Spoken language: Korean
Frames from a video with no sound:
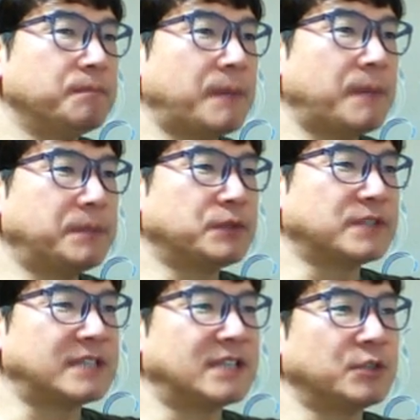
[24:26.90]
몇 비트로
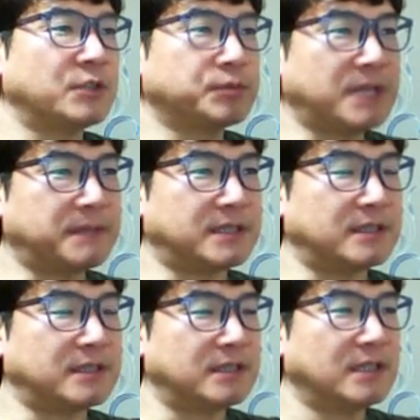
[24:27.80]
자른다? 64비트
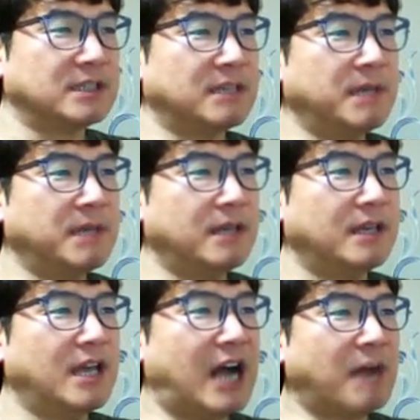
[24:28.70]
그 다음에
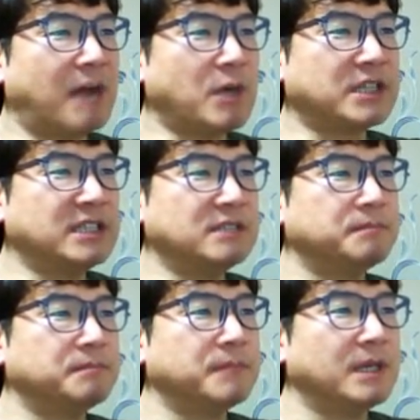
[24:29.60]
암호화 키는
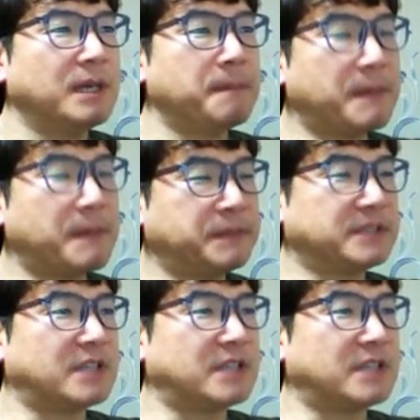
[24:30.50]
몇 비트다?